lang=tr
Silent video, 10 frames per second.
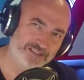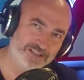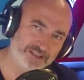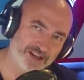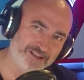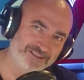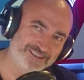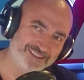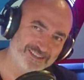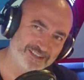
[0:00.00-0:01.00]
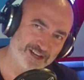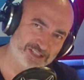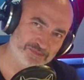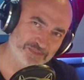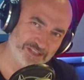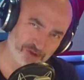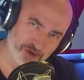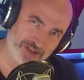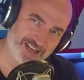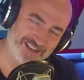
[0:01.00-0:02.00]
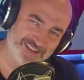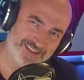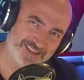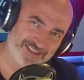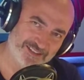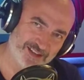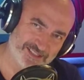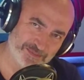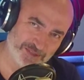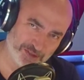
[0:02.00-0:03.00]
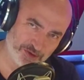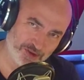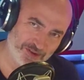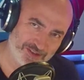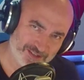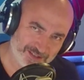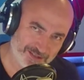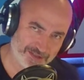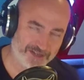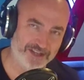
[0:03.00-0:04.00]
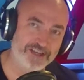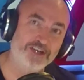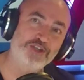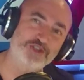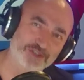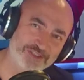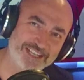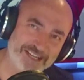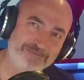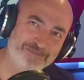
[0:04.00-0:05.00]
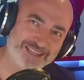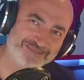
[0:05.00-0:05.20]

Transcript: Kral Taksim Trio'ya, Taksim Trio Kral'a yakışır diyelim mi?